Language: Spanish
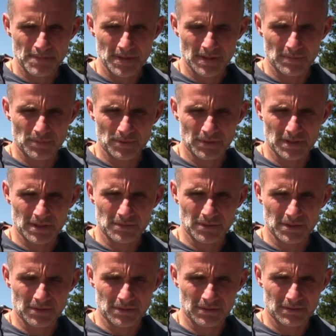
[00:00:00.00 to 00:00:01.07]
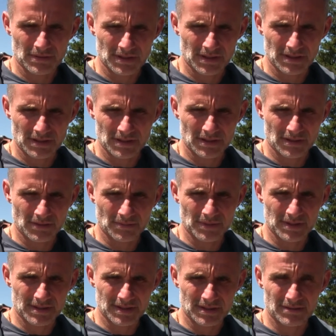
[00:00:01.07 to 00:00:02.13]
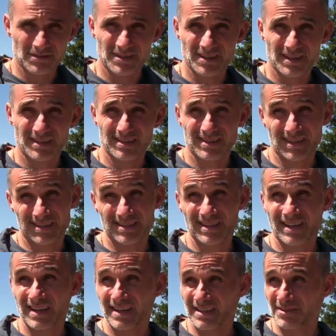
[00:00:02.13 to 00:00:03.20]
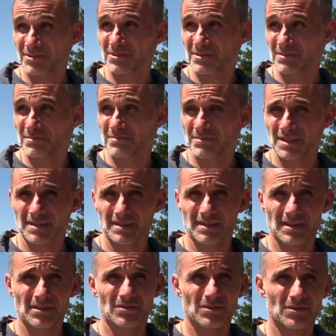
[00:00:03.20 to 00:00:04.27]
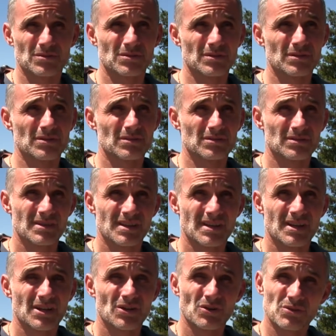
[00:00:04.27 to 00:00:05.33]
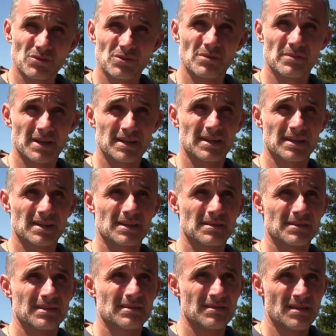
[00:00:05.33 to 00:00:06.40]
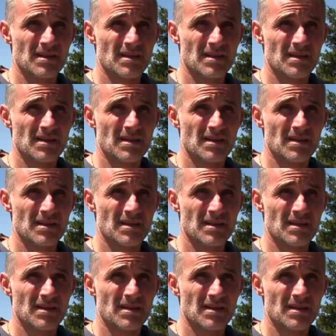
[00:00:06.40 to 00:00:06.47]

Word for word: y poder, bueno, eh, comenzar con esta, charla, estoy visitando los, los, clubes más que nada